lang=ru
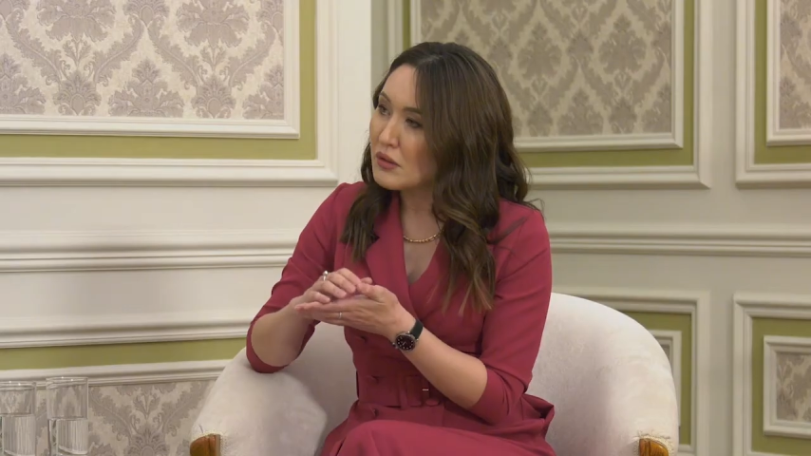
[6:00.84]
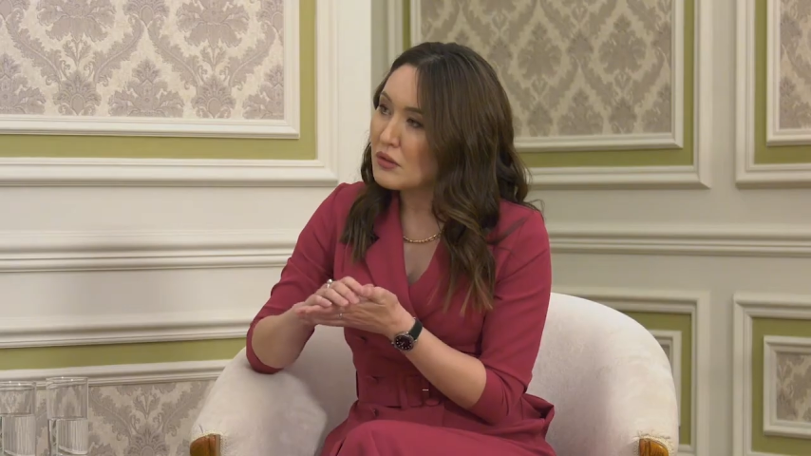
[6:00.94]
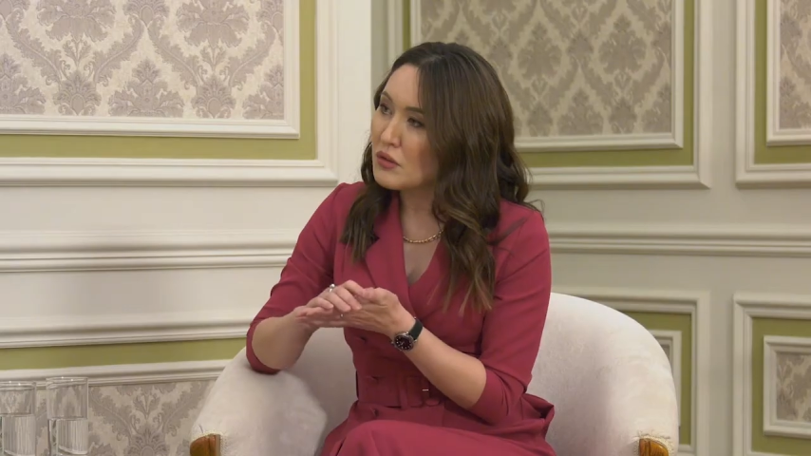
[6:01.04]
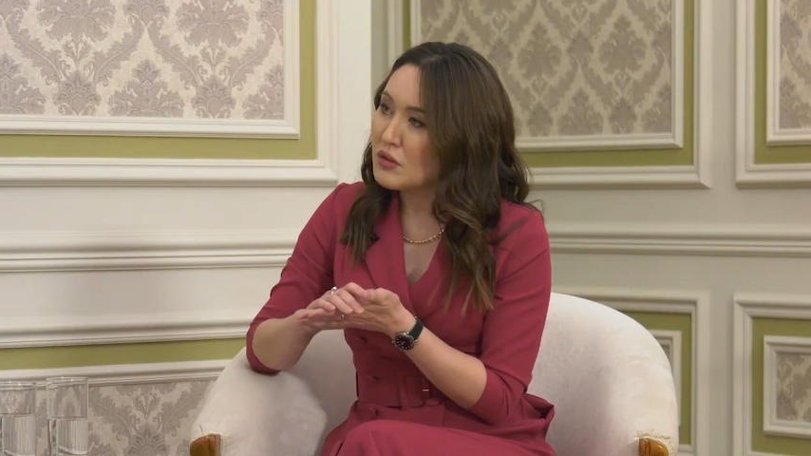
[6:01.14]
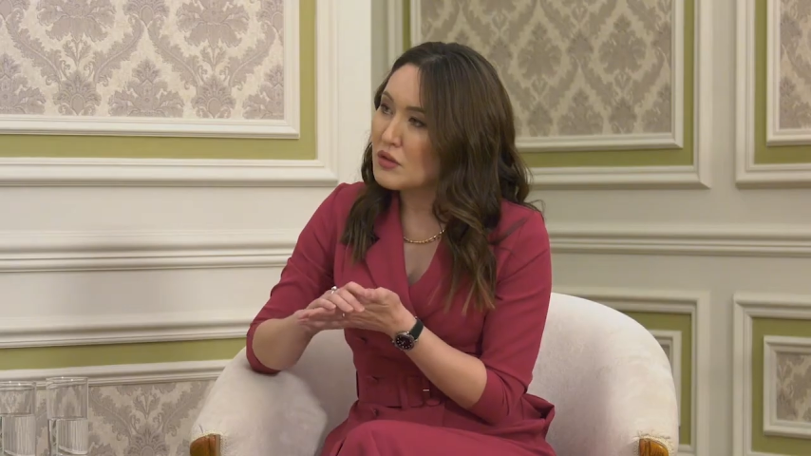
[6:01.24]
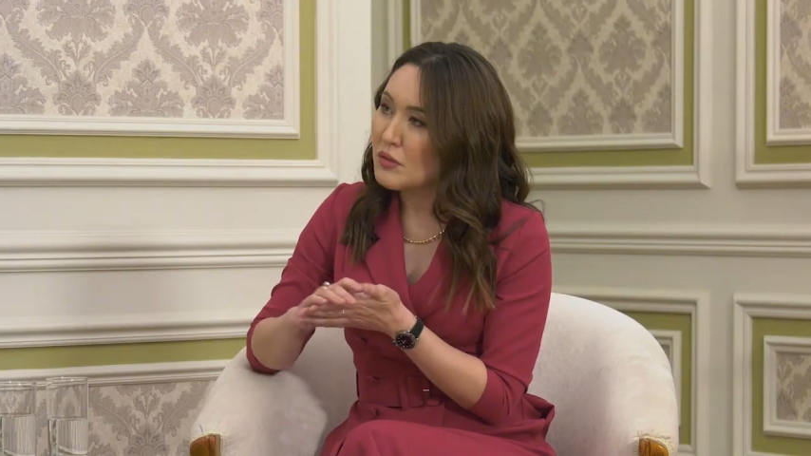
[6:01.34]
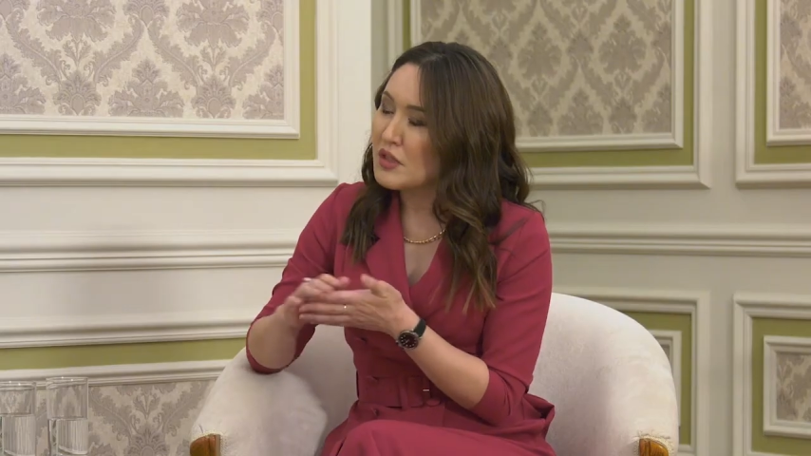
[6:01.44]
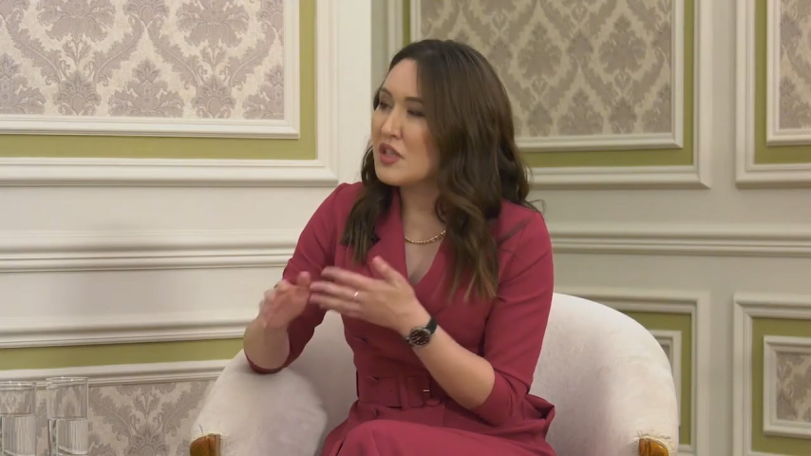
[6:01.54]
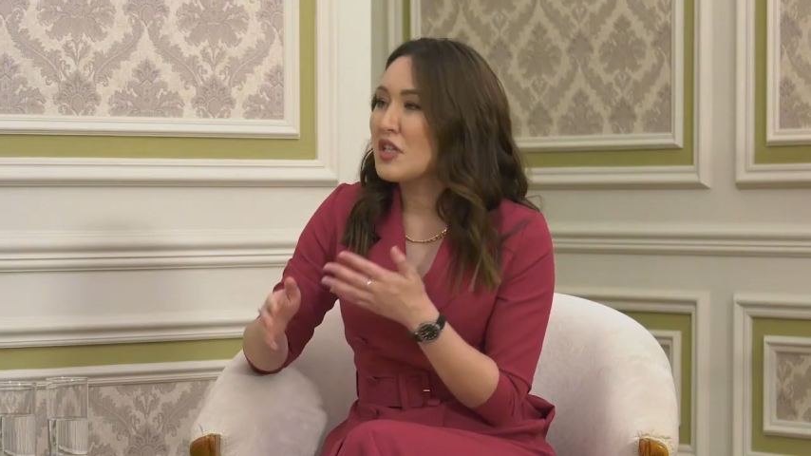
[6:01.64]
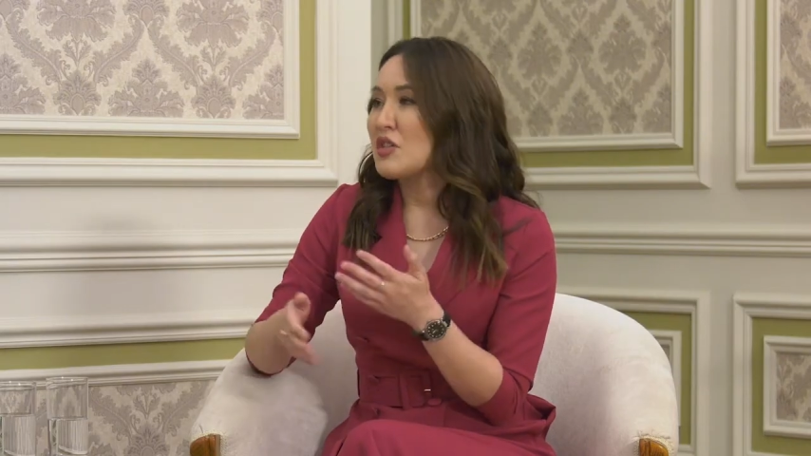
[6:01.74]
То есть
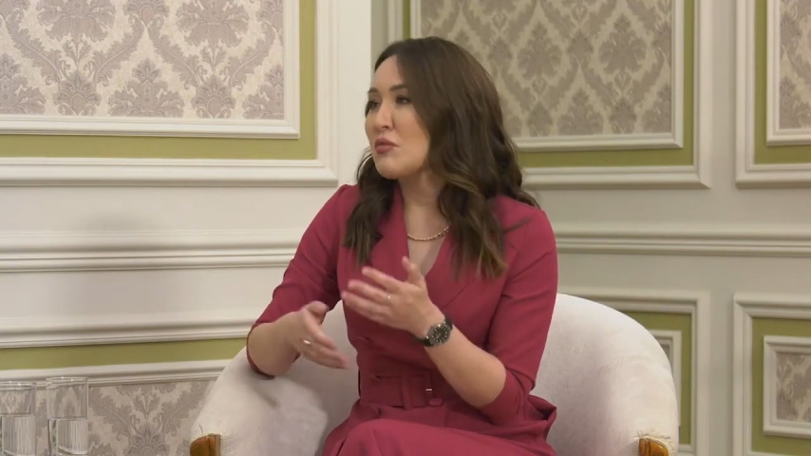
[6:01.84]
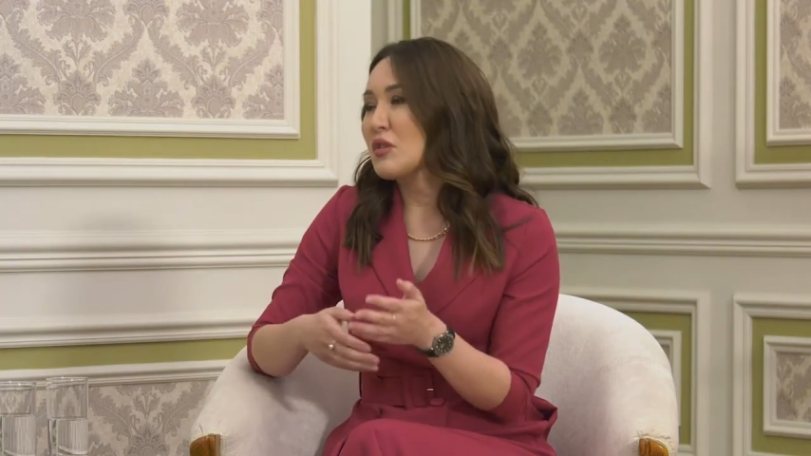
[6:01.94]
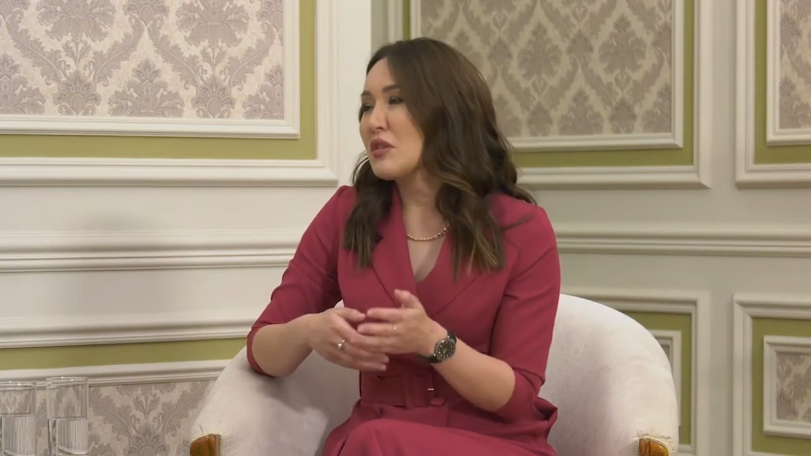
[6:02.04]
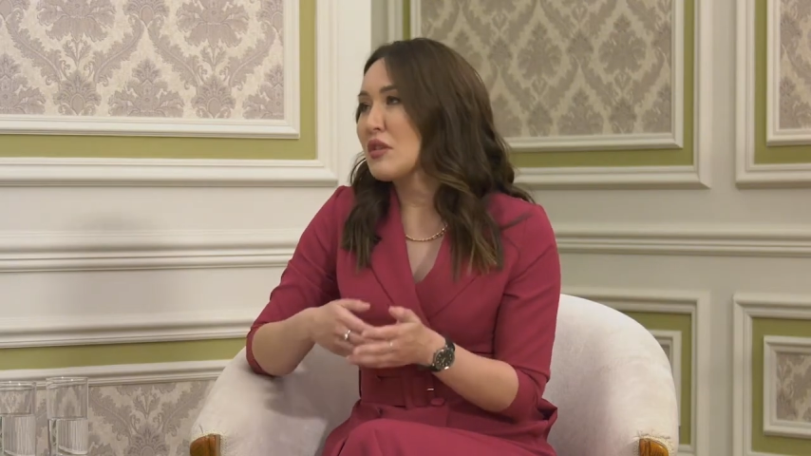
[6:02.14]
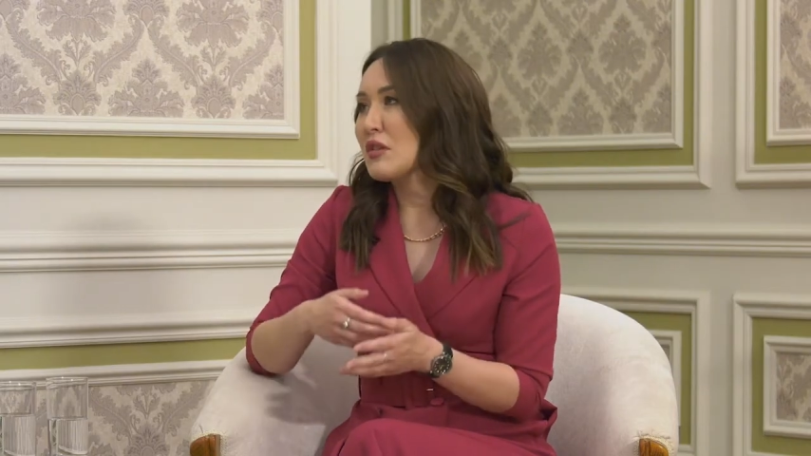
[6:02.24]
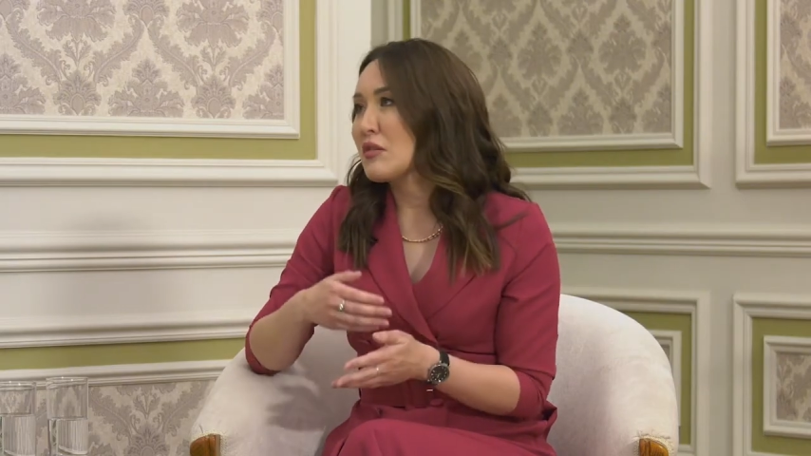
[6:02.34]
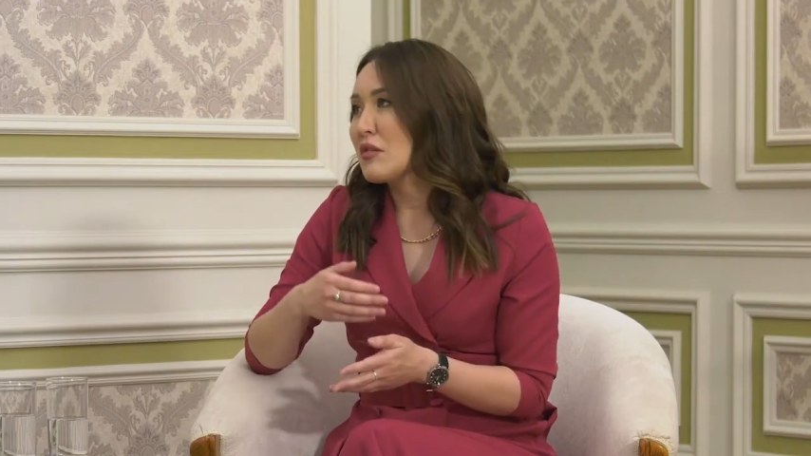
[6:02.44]
по-настоящему это таки,